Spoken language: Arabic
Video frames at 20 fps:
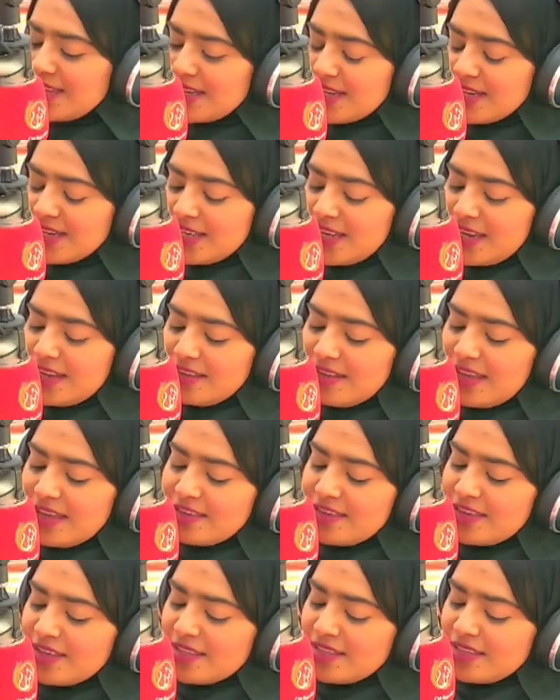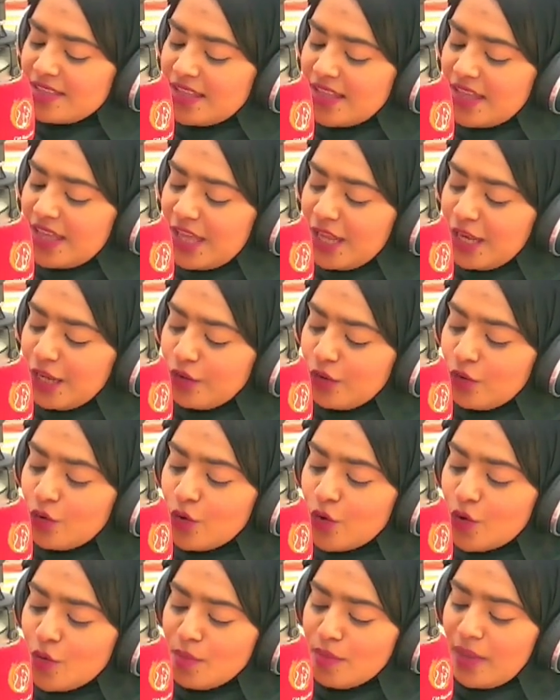احنا نتحدث
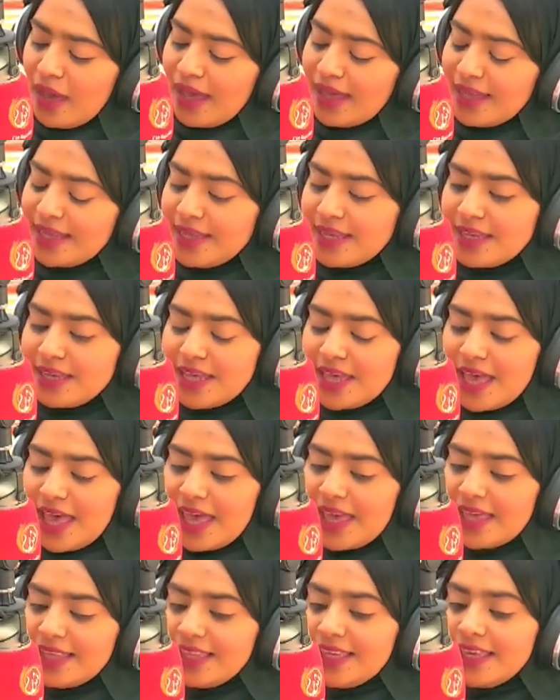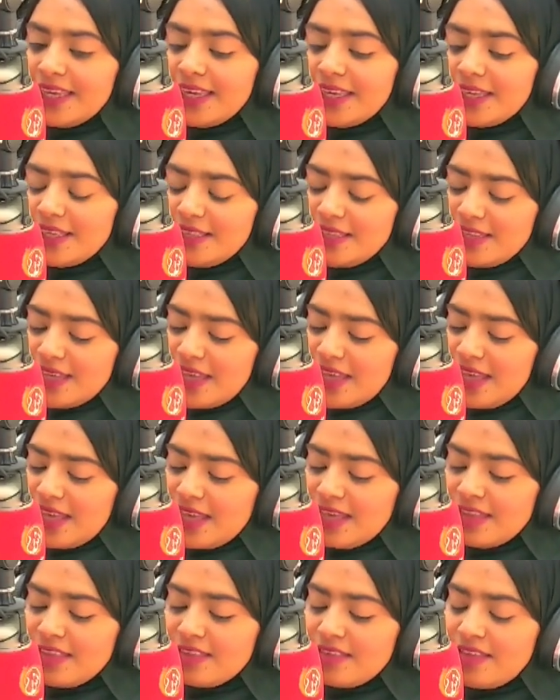اليوم عن حديد
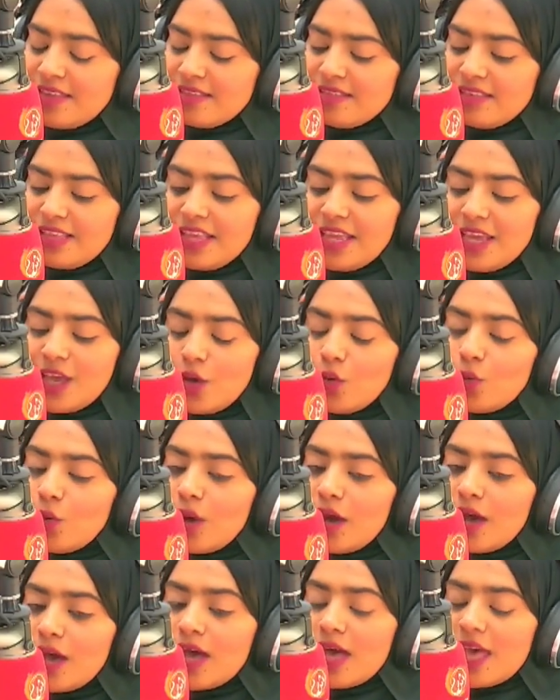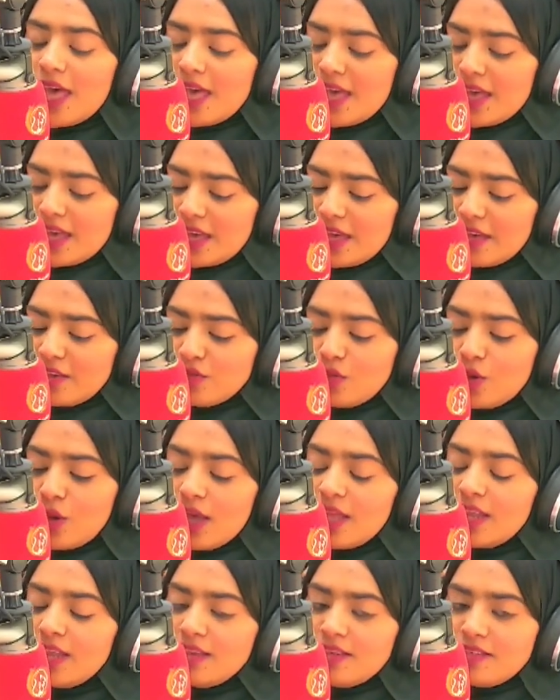التسليح و
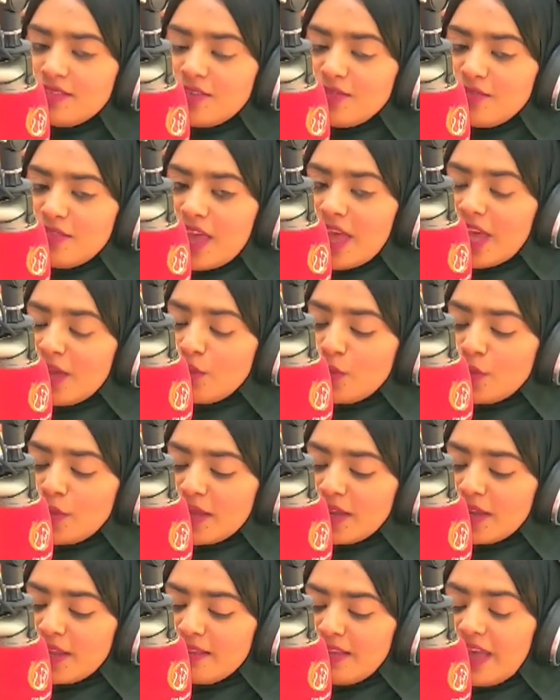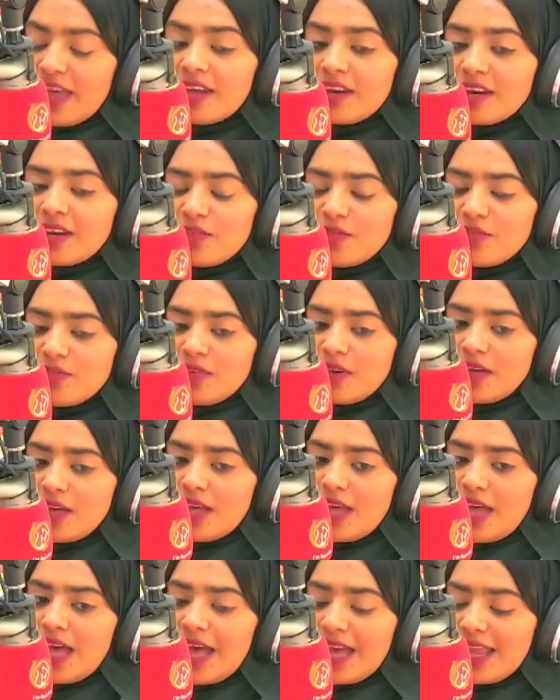كسؤال استفتاحي ممكن نتعرف
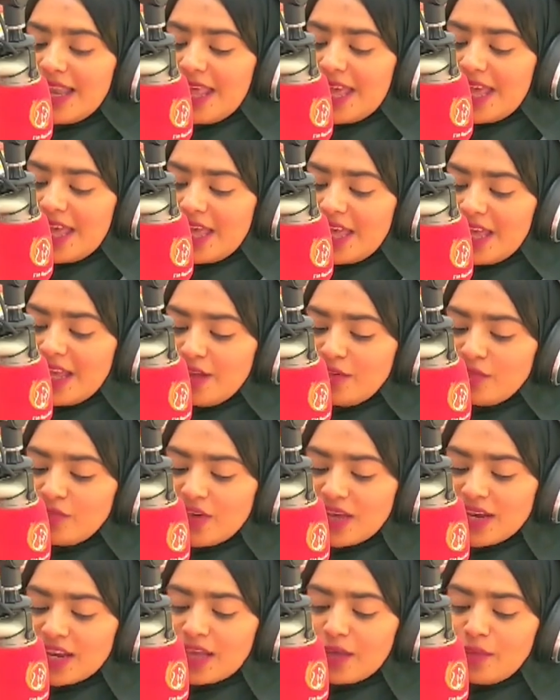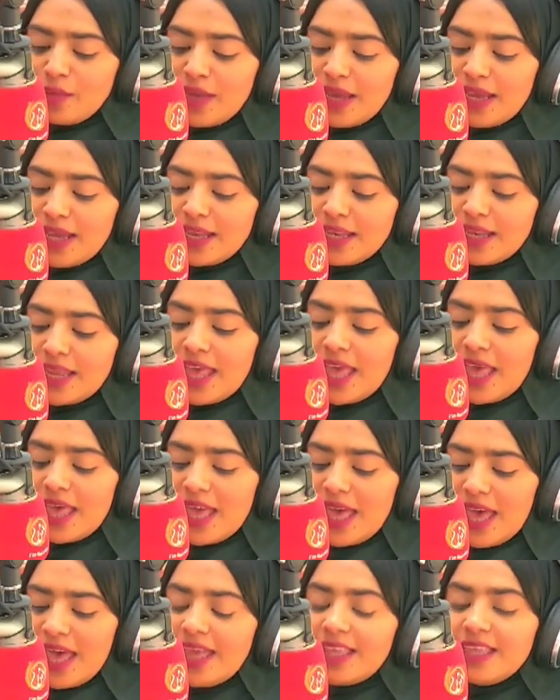آه، على الفرق بين
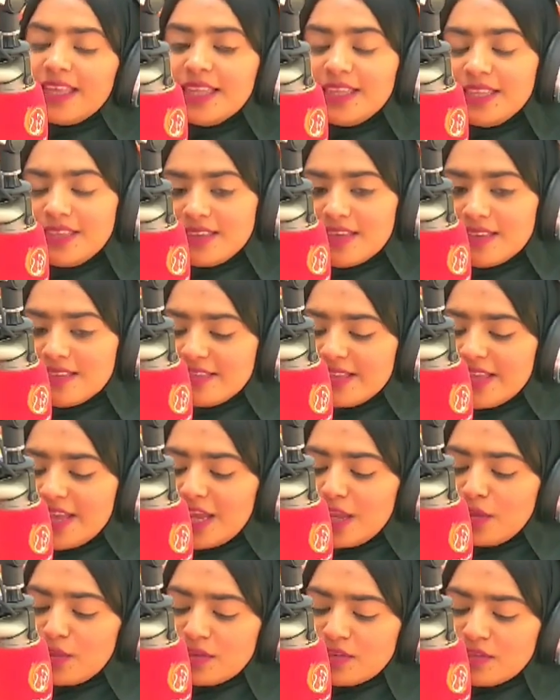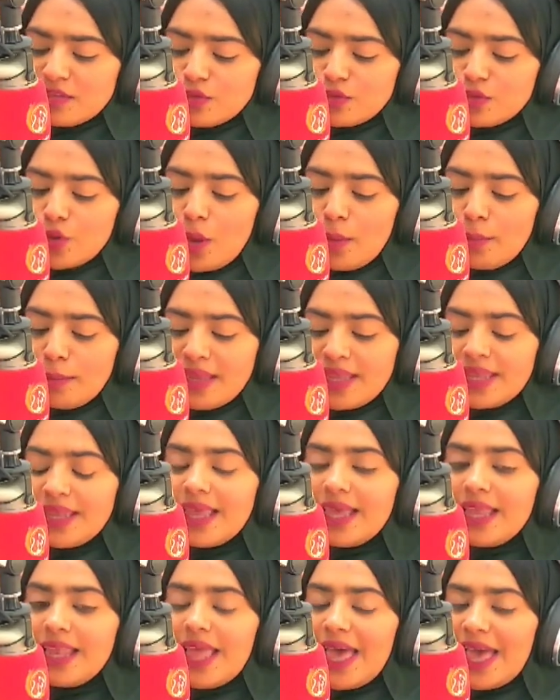حديد التسليح المصنوع
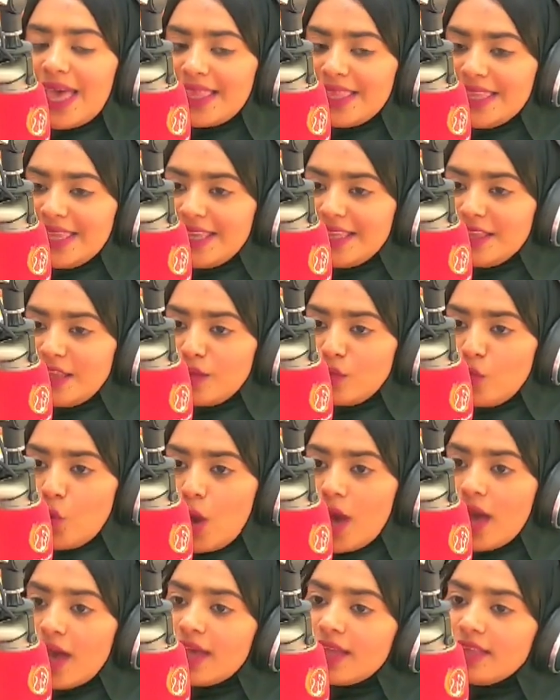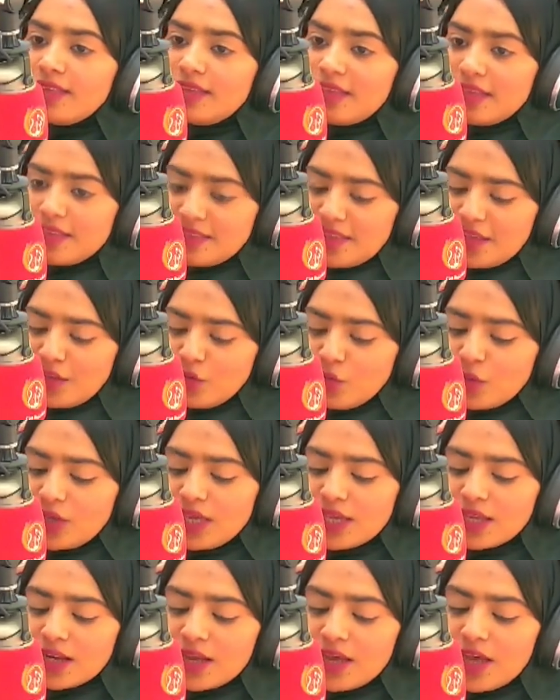من الحديد المعاد
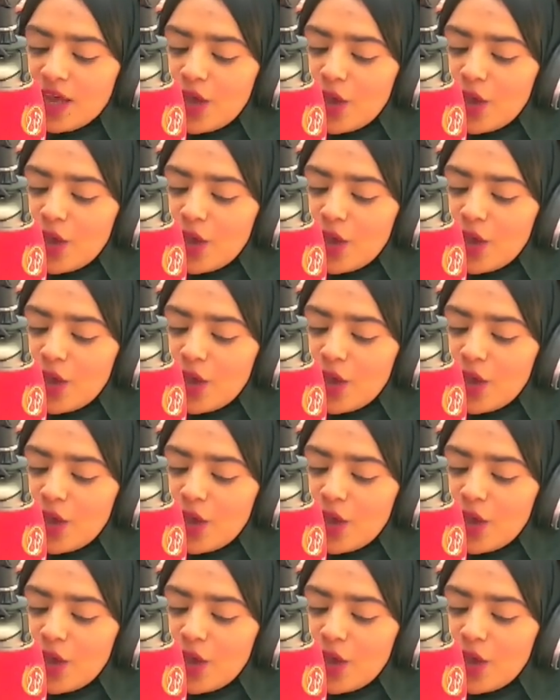تدويره